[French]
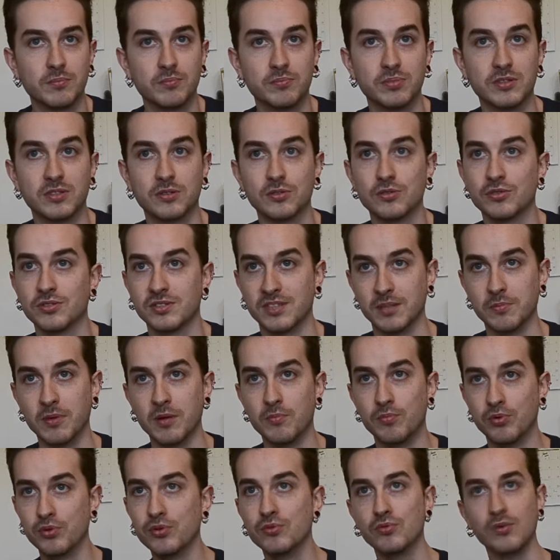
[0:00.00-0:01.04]
puisque je sais
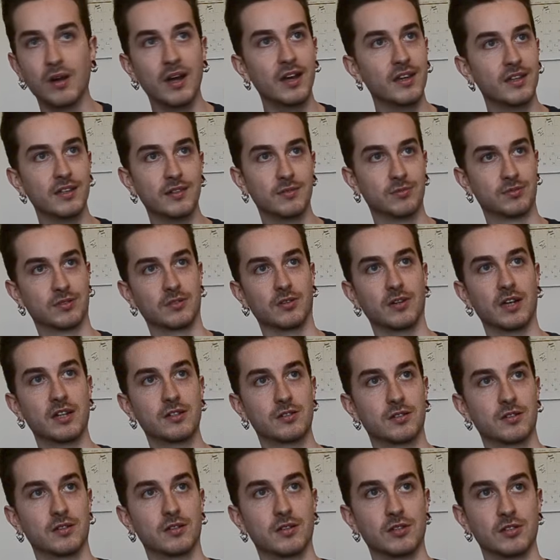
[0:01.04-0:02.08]
même plus où aller, puisque là,
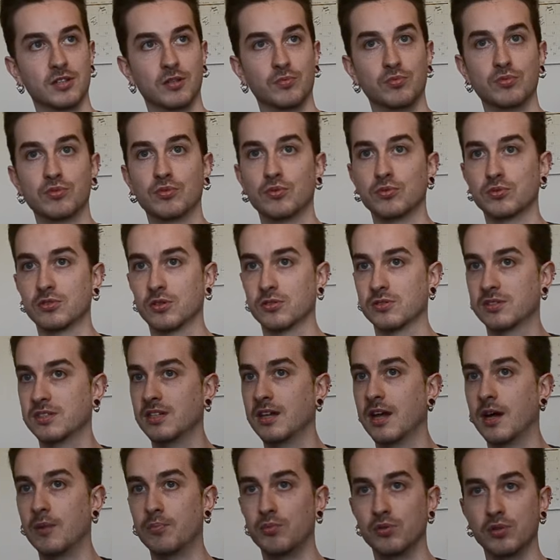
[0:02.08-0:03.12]
j'ai plus de conscience si
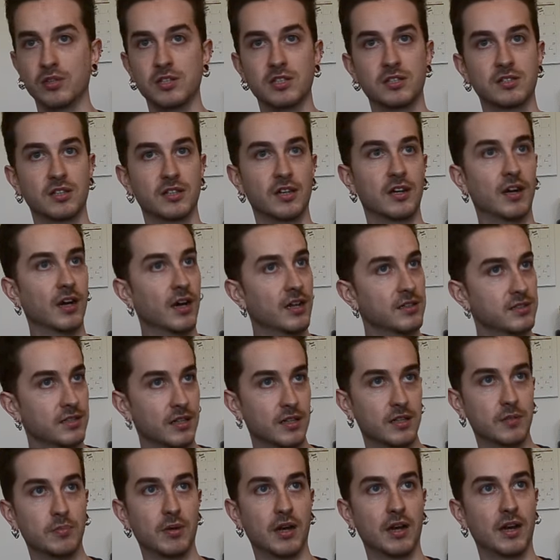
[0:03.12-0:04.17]
la police est là, si
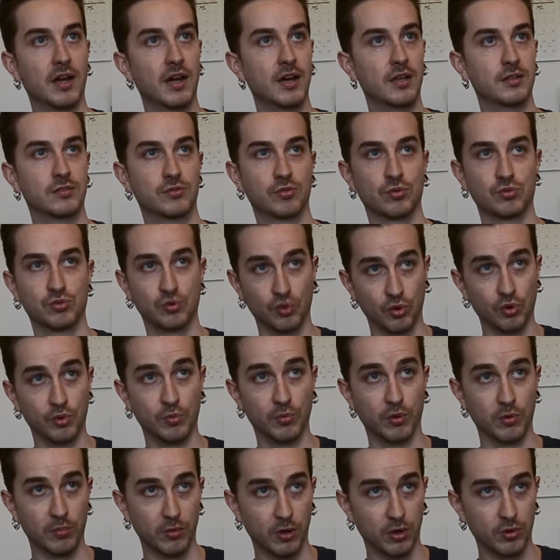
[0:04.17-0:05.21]
elle n'est pas là, sur, le
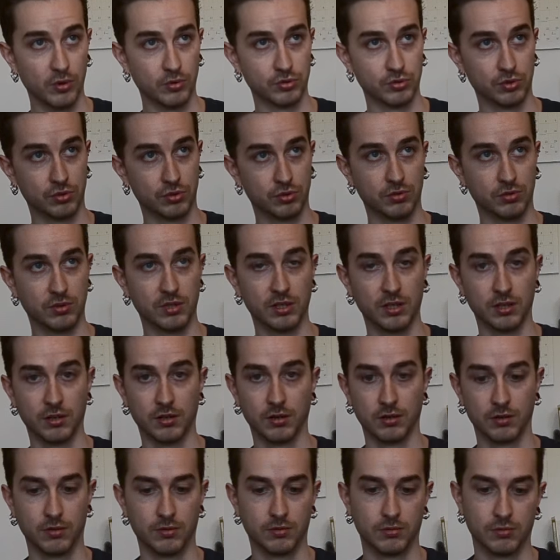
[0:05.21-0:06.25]
moment où je suis
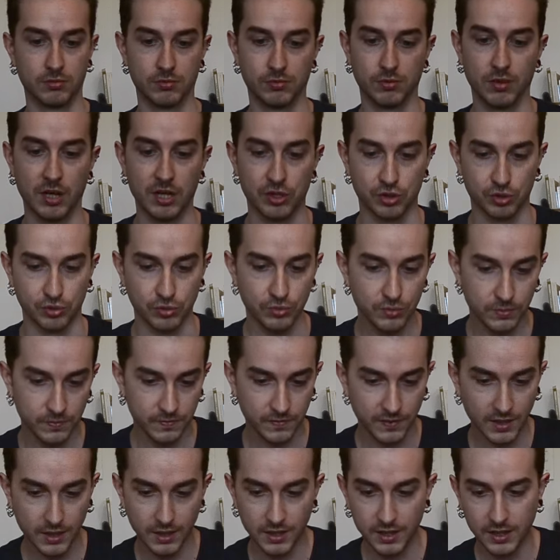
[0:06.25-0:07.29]
à genoux.
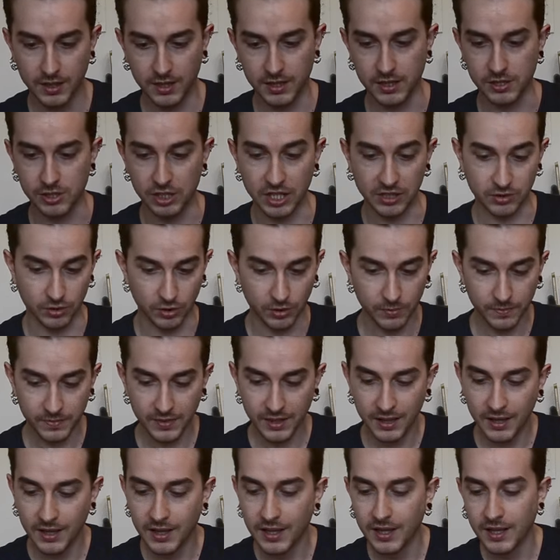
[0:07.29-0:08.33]
J'attends.
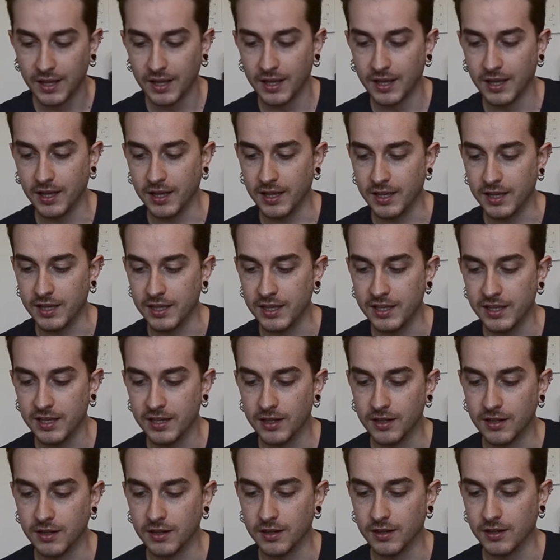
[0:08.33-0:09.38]
Et,
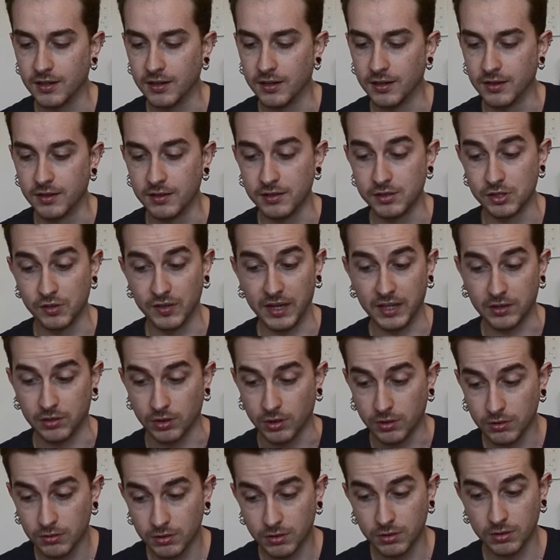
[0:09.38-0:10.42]
je vais
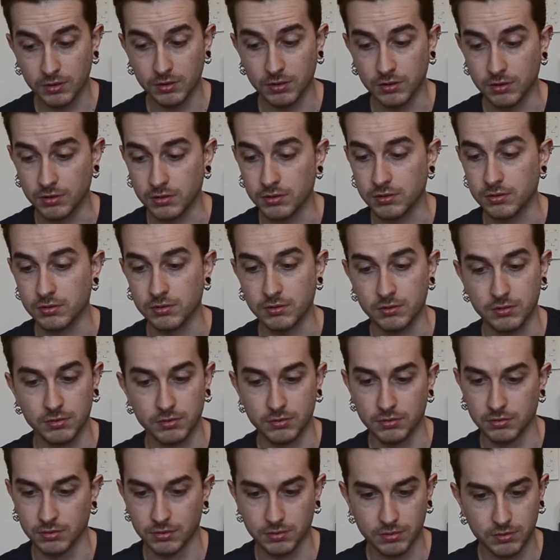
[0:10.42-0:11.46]
attendre
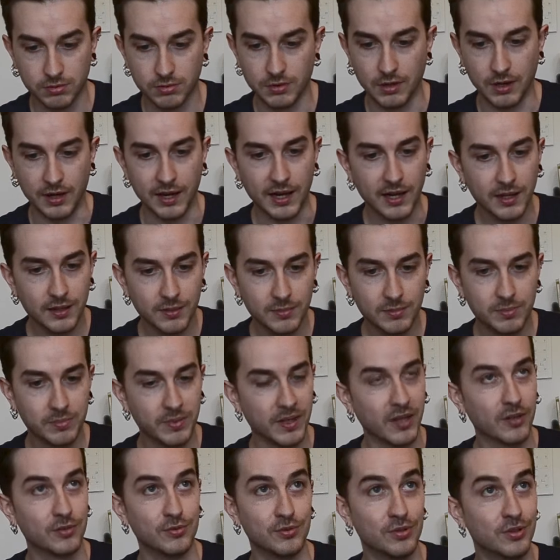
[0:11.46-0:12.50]
là,
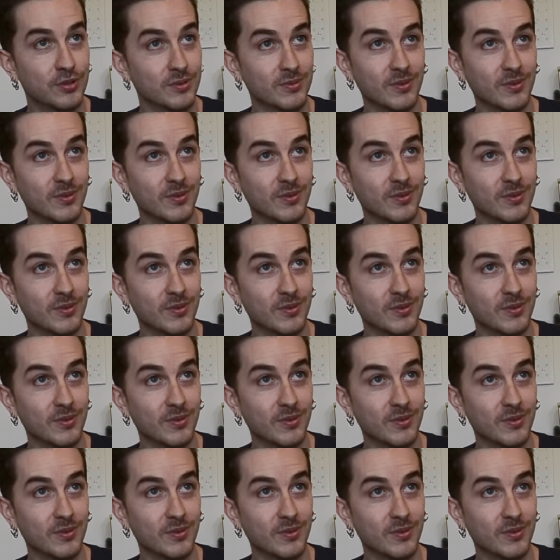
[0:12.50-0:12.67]
perdu,